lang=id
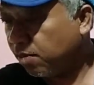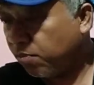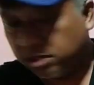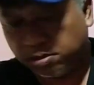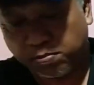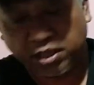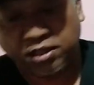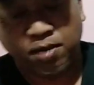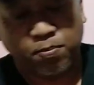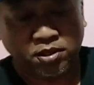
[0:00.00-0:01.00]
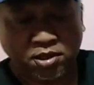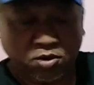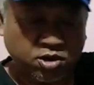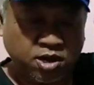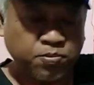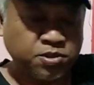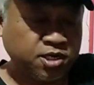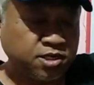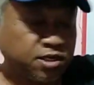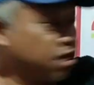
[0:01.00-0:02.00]
siapa yang cepat dapat kalau
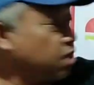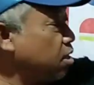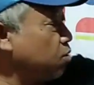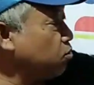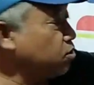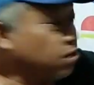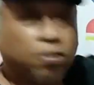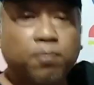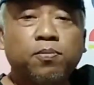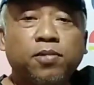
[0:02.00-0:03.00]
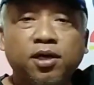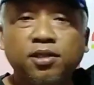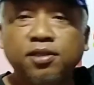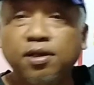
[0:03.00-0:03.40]
kehabisan saya nggak tanggung jawab ya